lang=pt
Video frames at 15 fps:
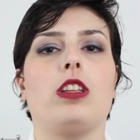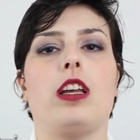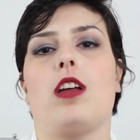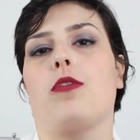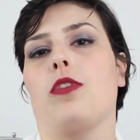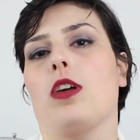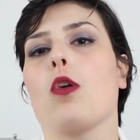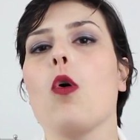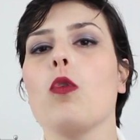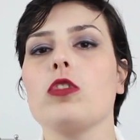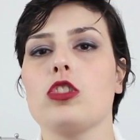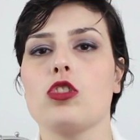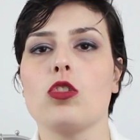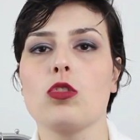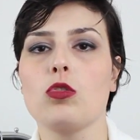tem a ver com
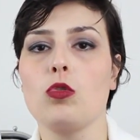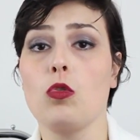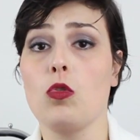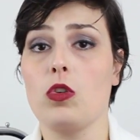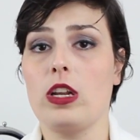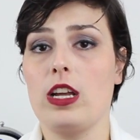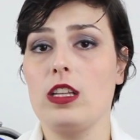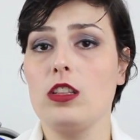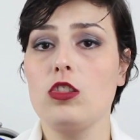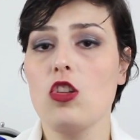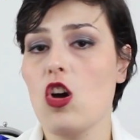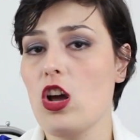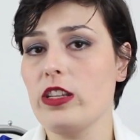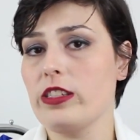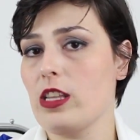estrutura
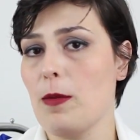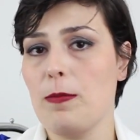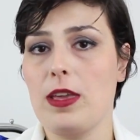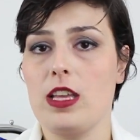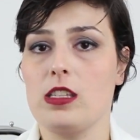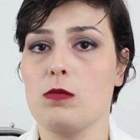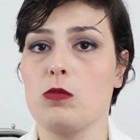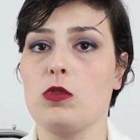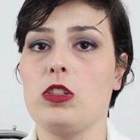nossa mesmo,